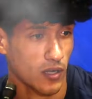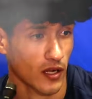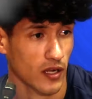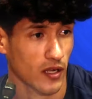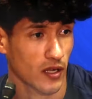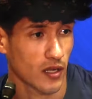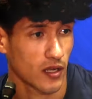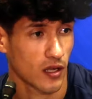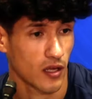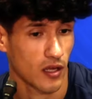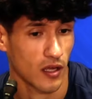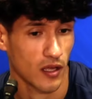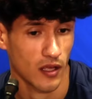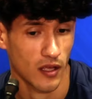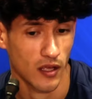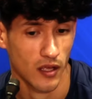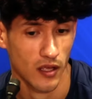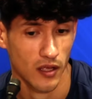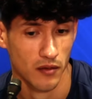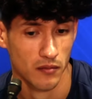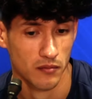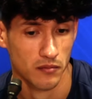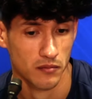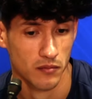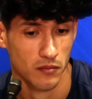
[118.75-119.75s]
que
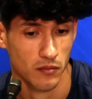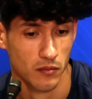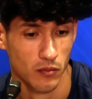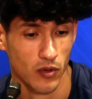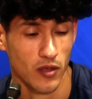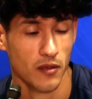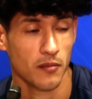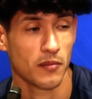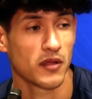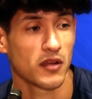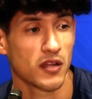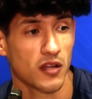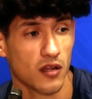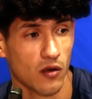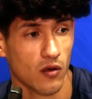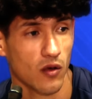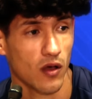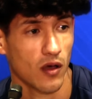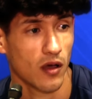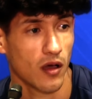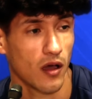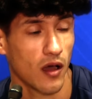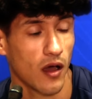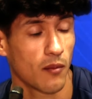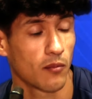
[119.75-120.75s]
eh, pueden venirlo
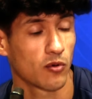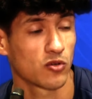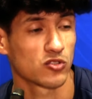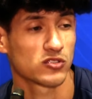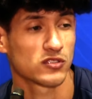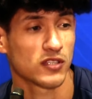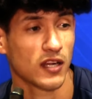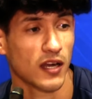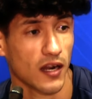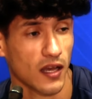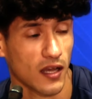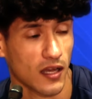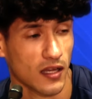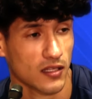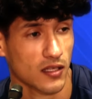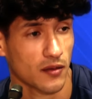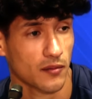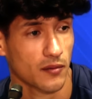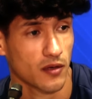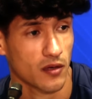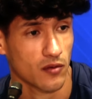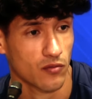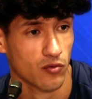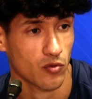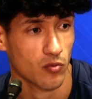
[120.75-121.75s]
a, mostrar acá
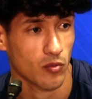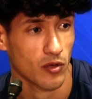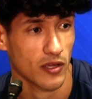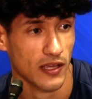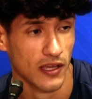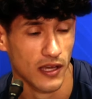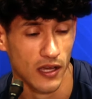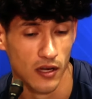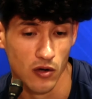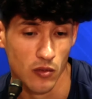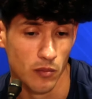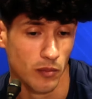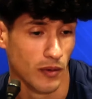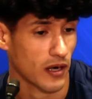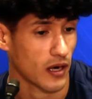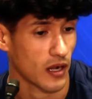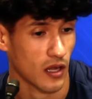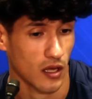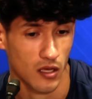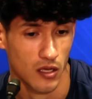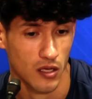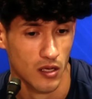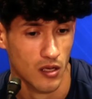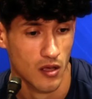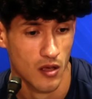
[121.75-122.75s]
también en el fútbol mexicano
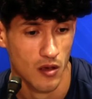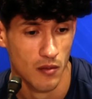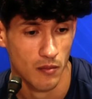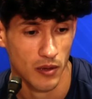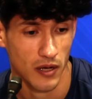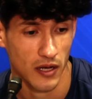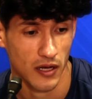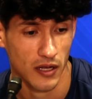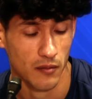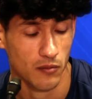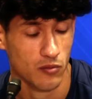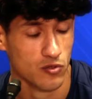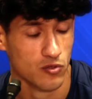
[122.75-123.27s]
para, para que